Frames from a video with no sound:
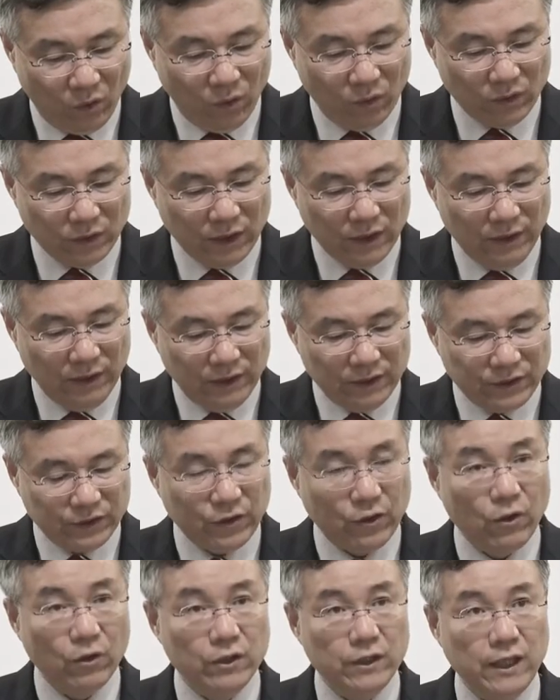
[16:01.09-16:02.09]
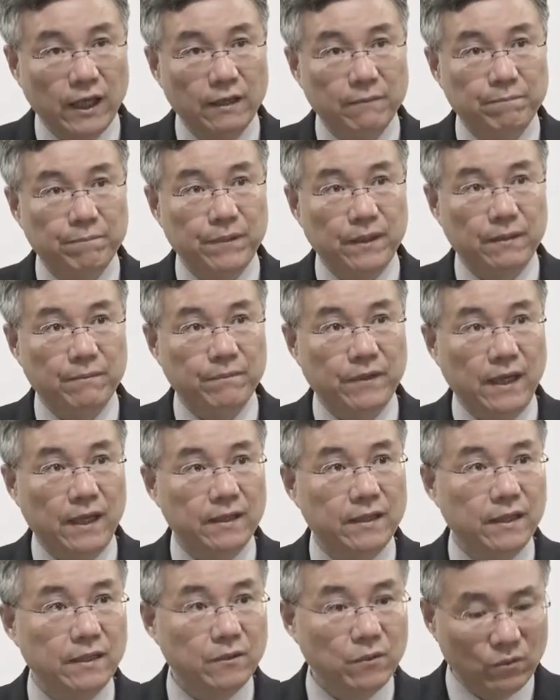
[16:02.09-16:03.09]
곧 저 옛뱀
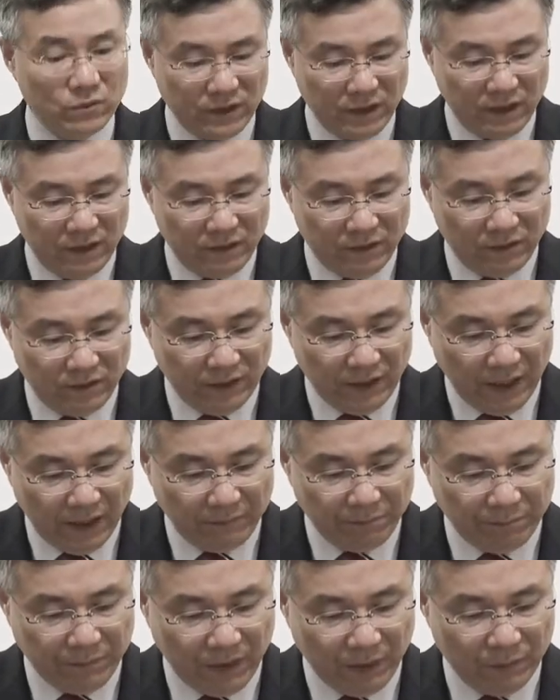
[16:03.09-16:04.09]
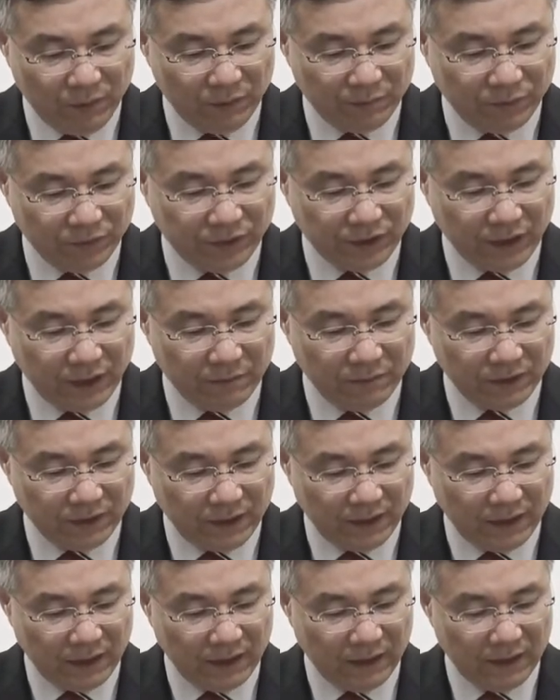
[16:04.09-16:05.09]
에덴 동산의 저 옛뱀을
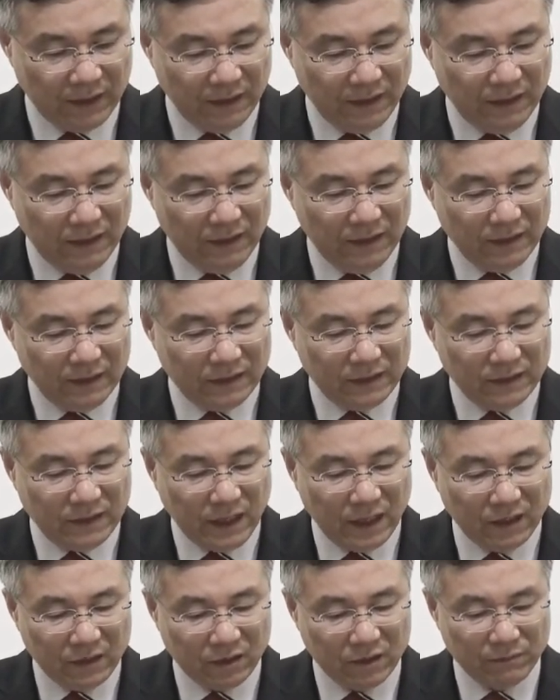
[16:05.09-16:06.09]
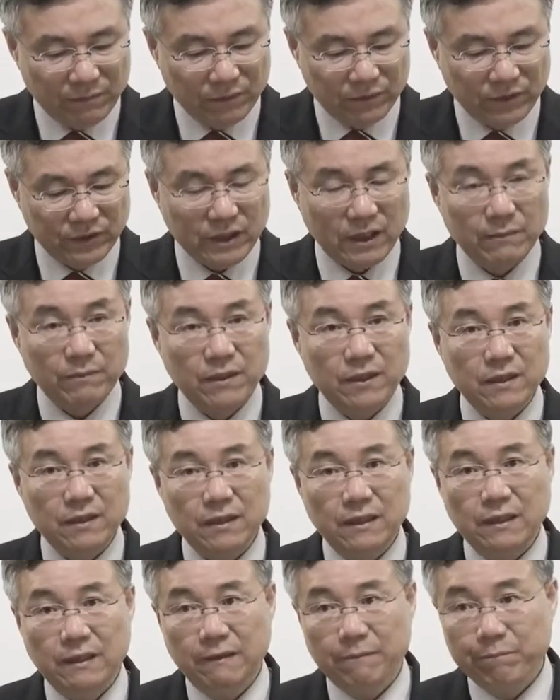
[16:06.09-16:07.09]
붙잡으니라 그가 그를 붙잡아
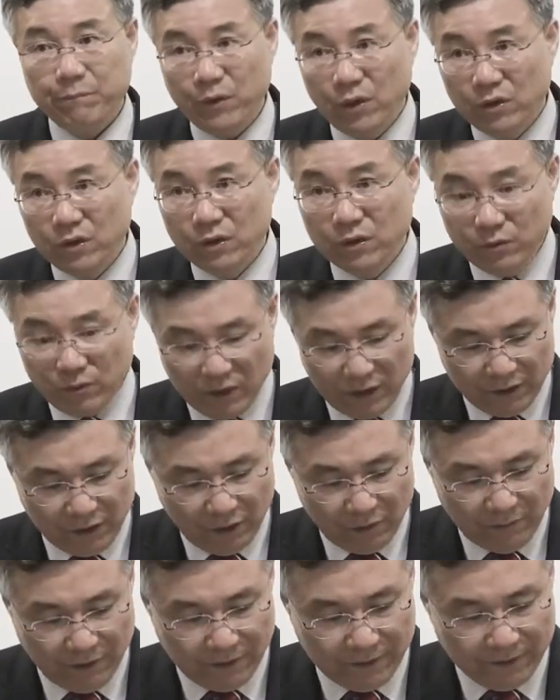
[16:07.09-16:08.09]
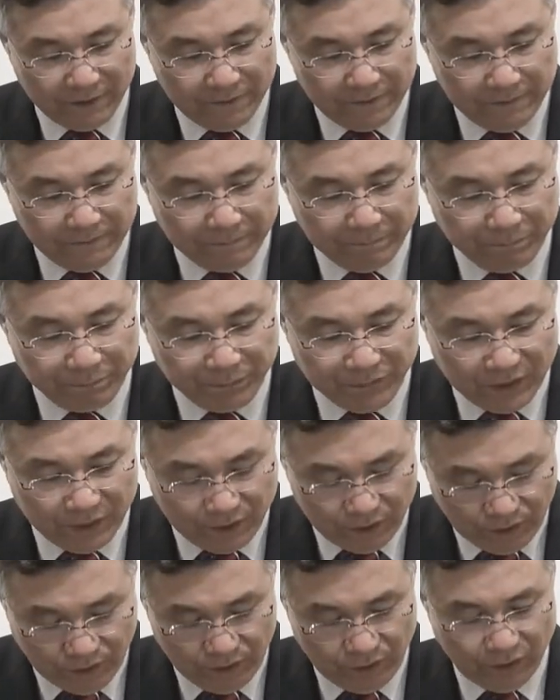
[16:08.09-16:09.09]
몇 년 동안 결박해요?
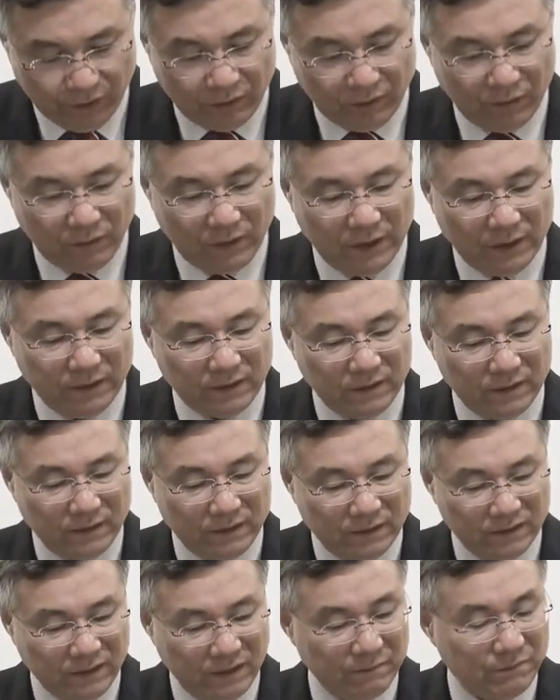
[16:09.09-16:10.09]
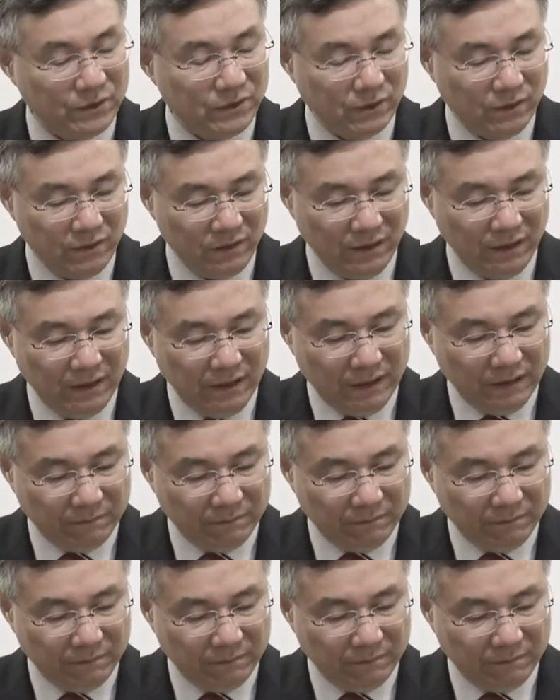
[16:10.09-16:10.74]
천년 동안 3절